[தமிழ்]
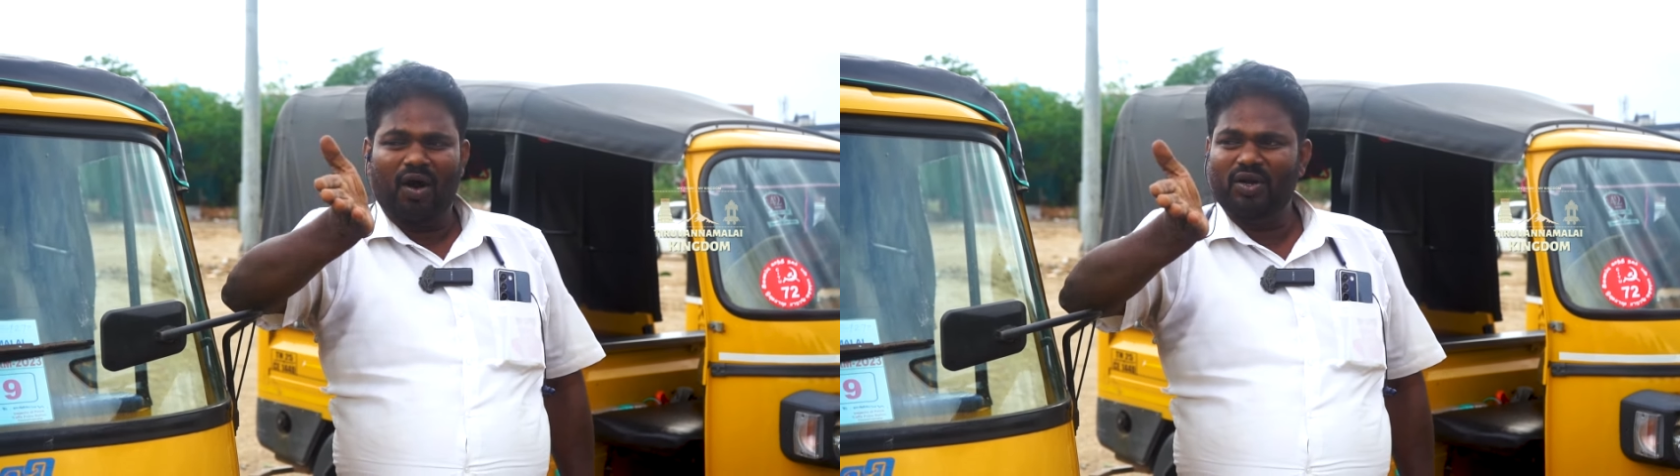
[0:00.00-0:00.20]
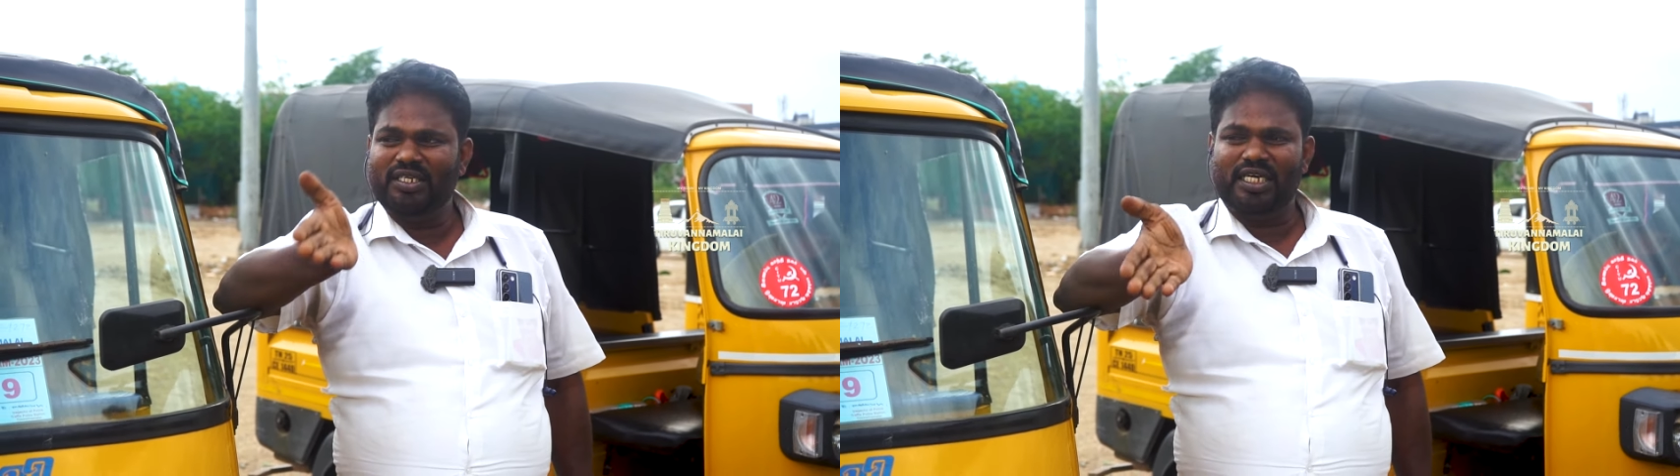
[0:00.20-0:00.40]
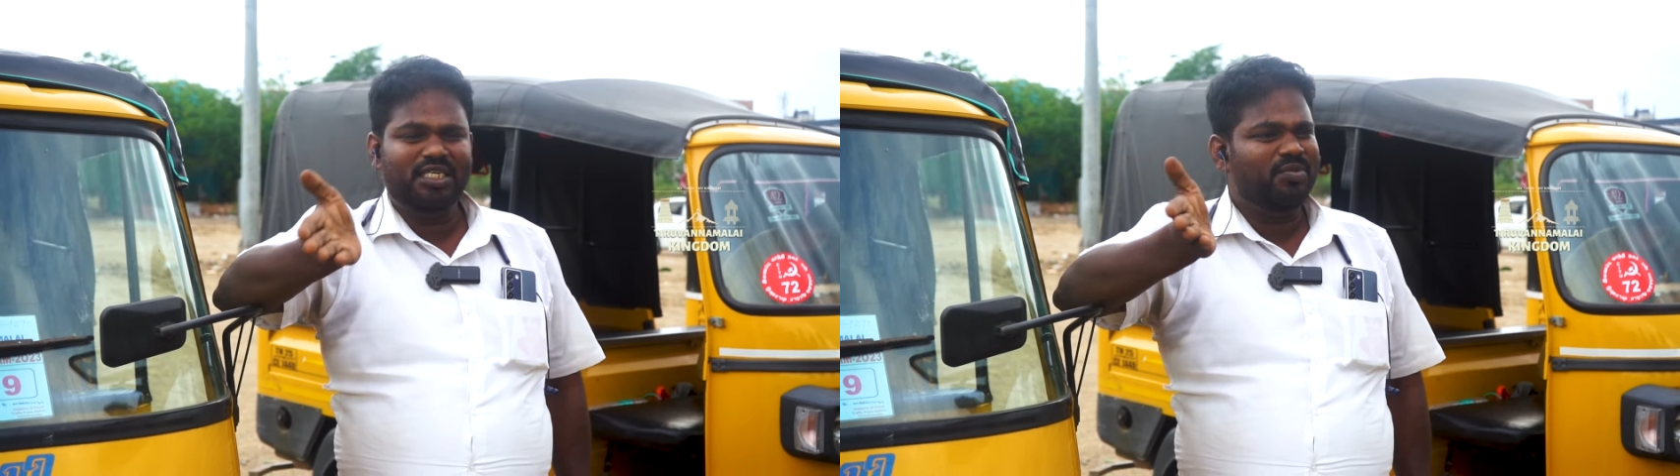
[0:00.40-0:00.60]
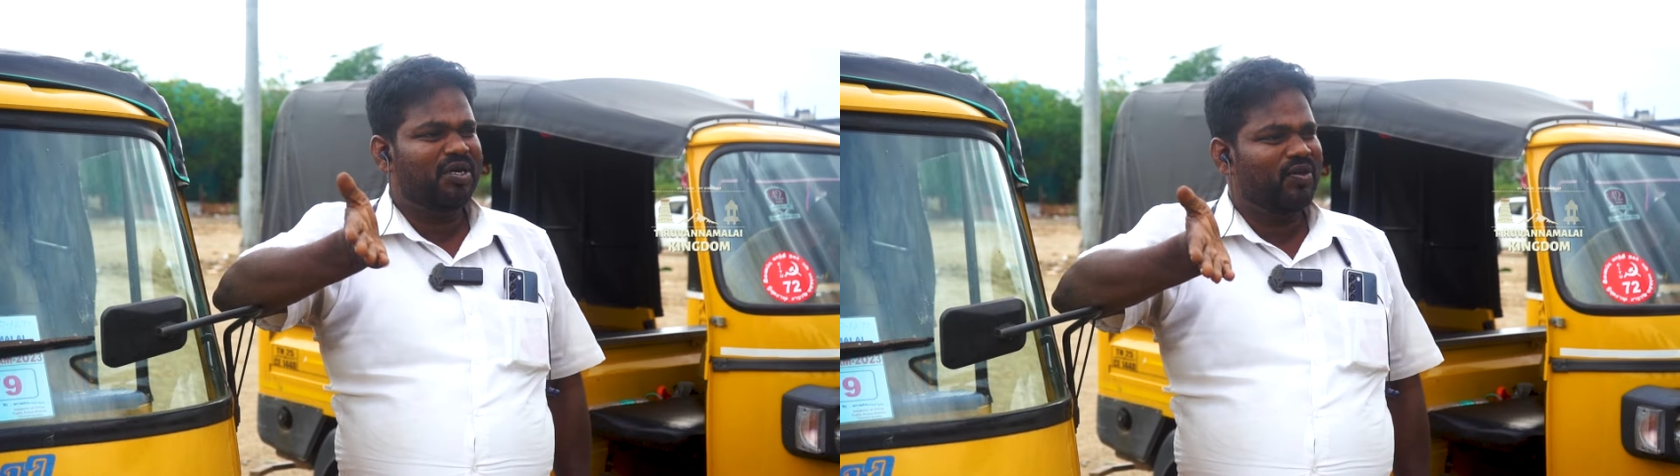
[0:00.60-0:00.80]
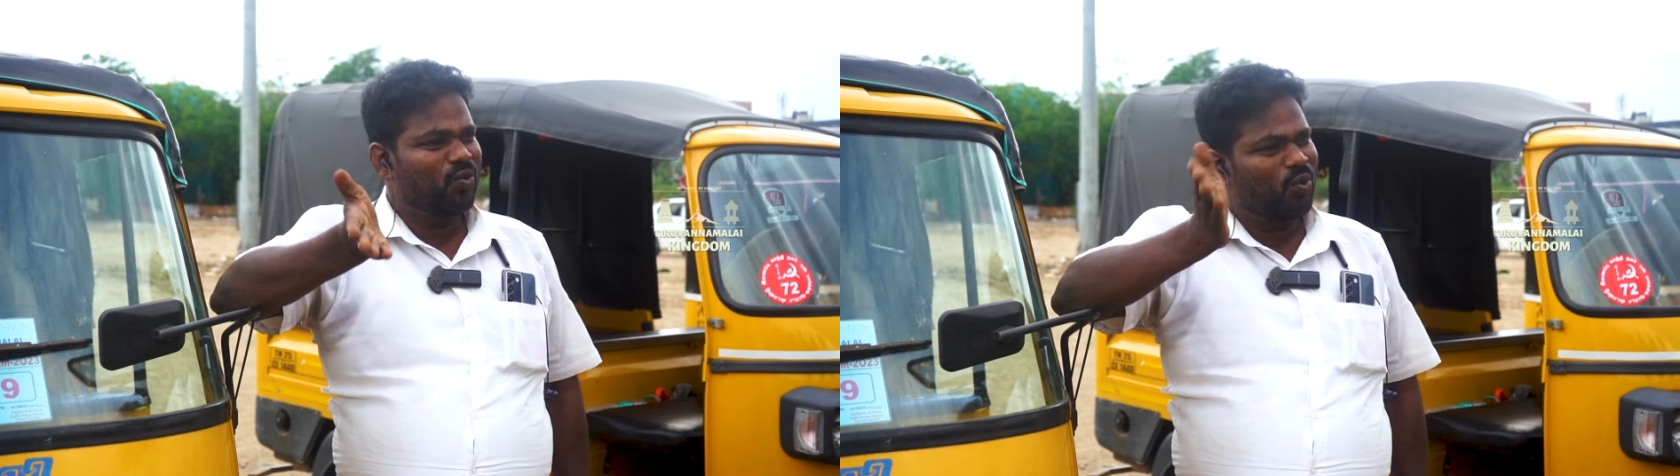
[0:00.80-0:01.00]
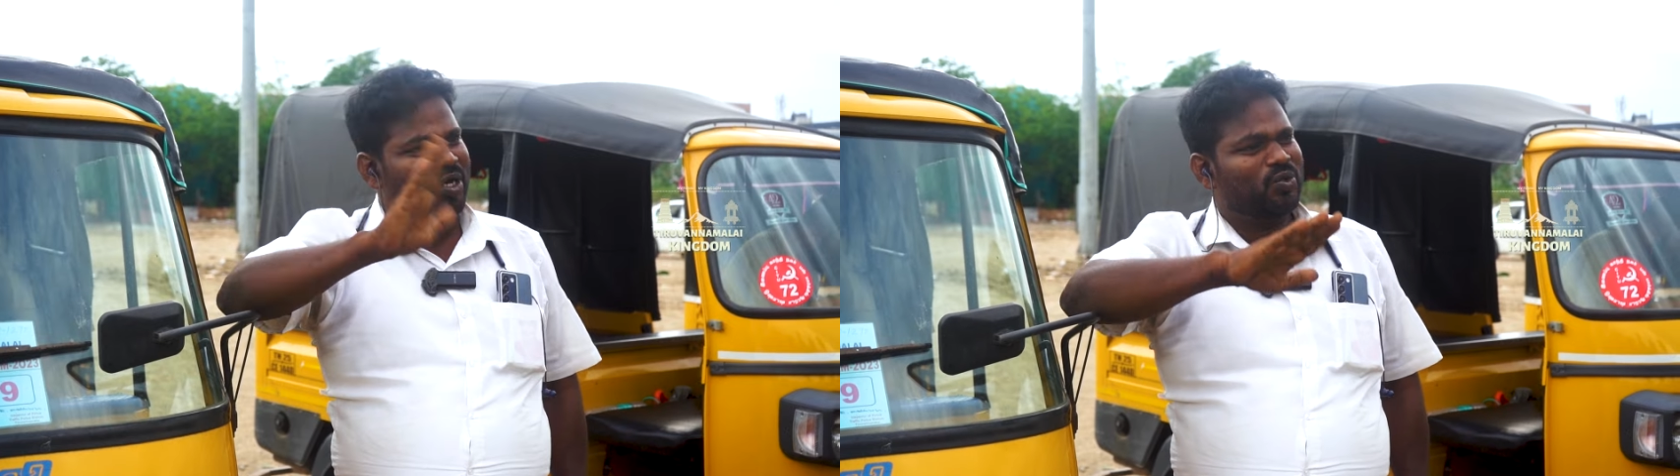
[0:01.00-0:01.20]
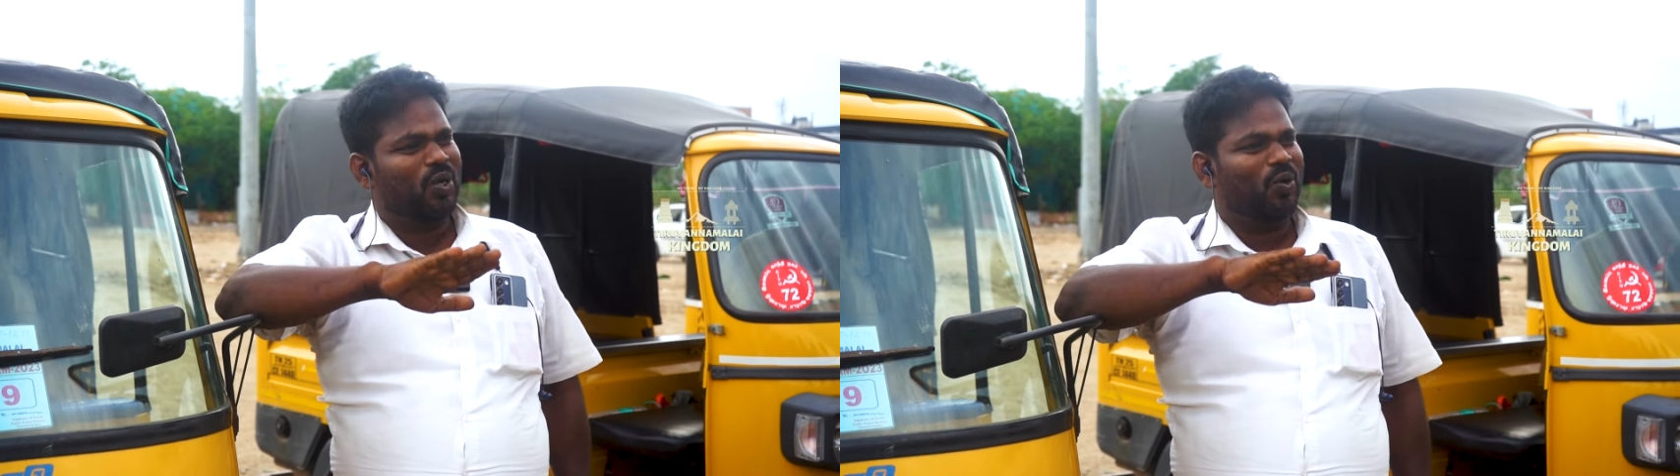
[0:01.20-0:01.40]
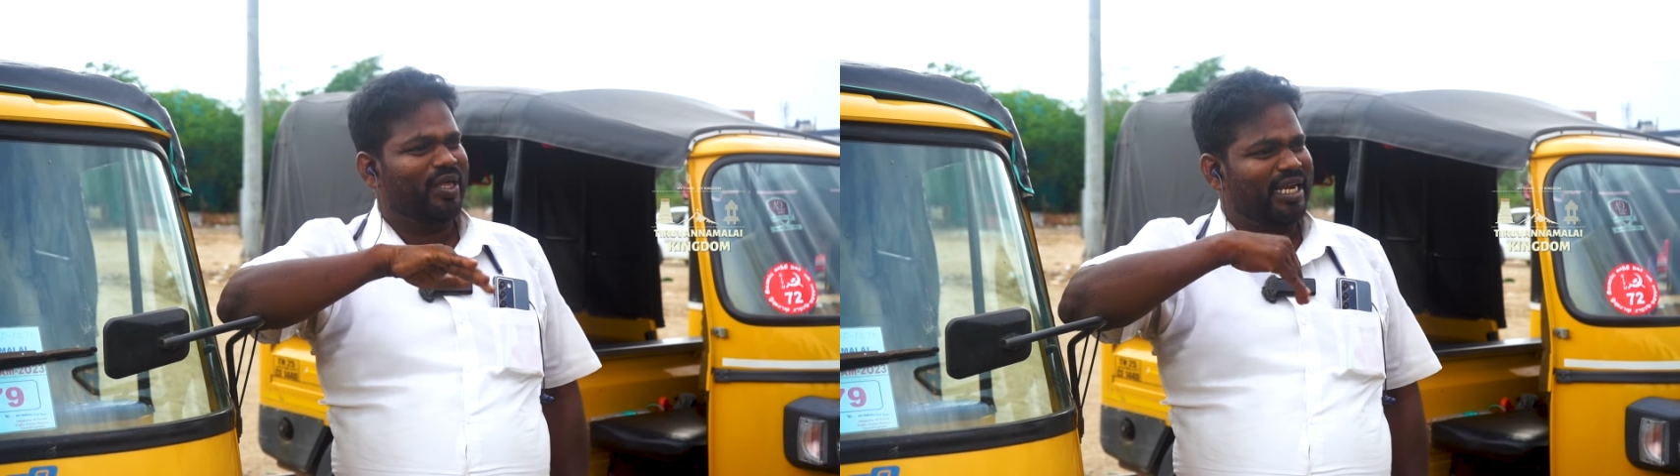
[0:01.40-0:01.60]
அவர் ஜட்ஜ்மெண்ட் வந்து உனக்கும்
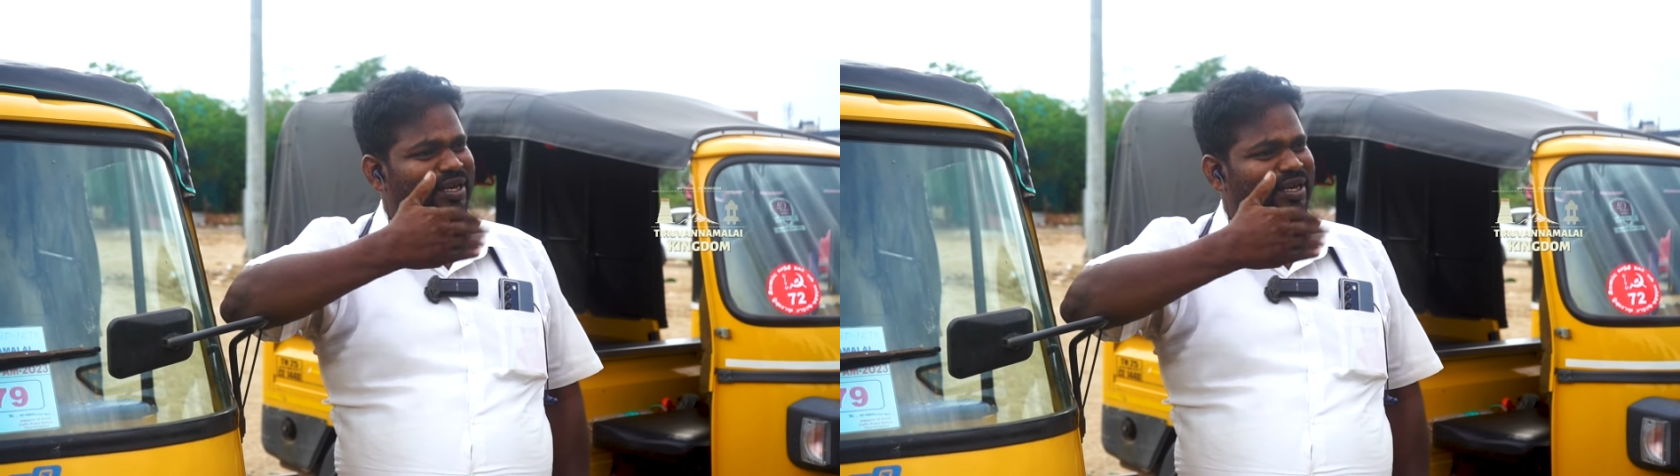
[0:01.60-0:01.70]
சொல்லக்கூடாது